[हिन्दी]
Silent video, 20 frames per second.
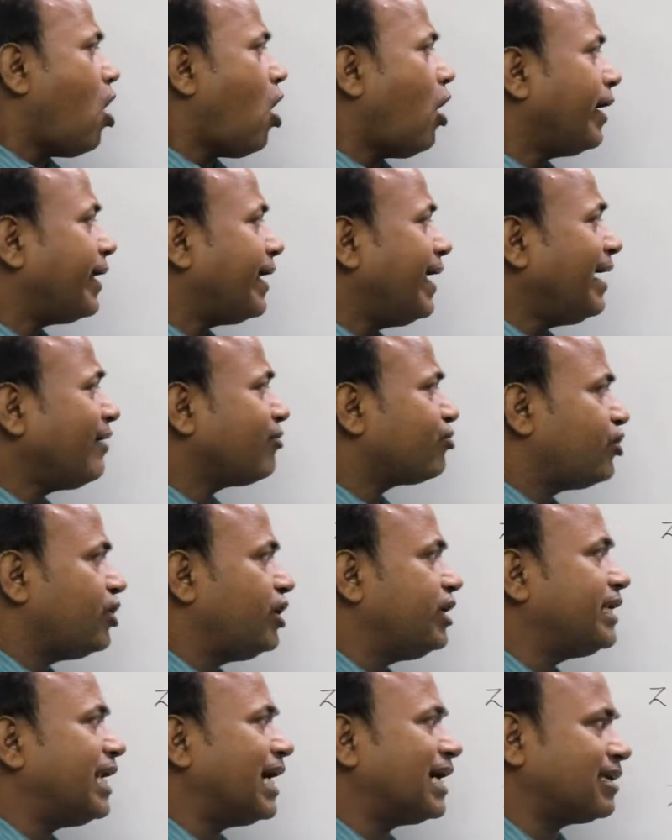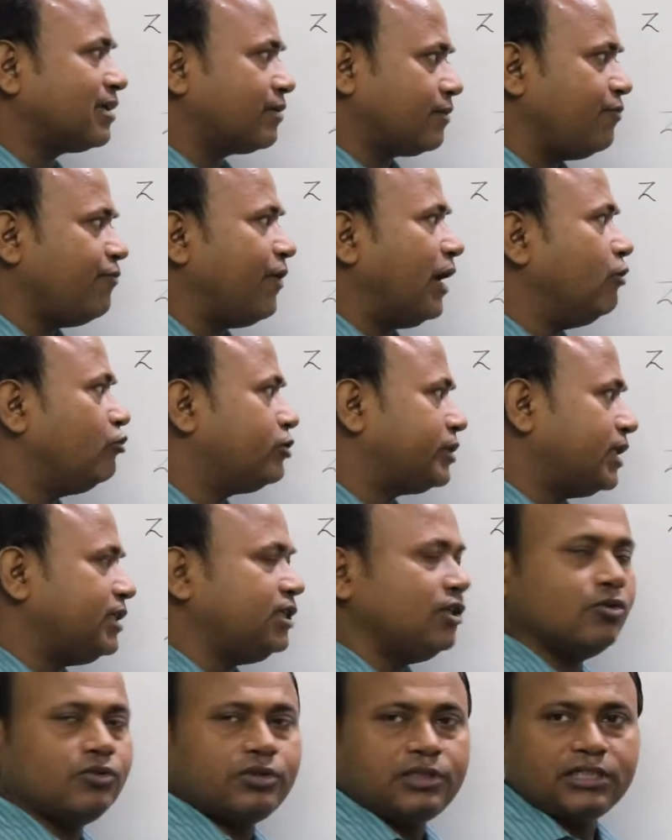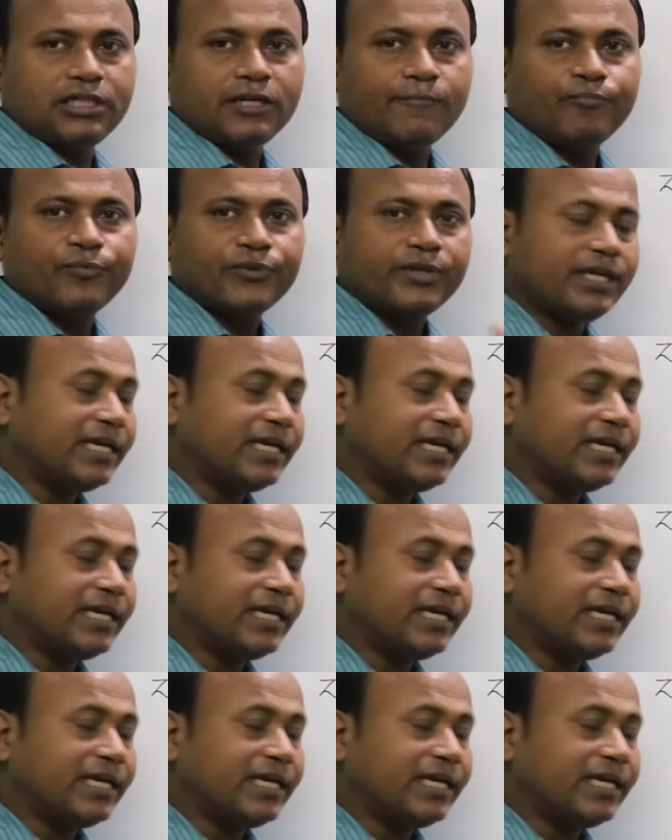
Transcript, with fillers: और एक थीटा की वैल्यू चाहिए होती है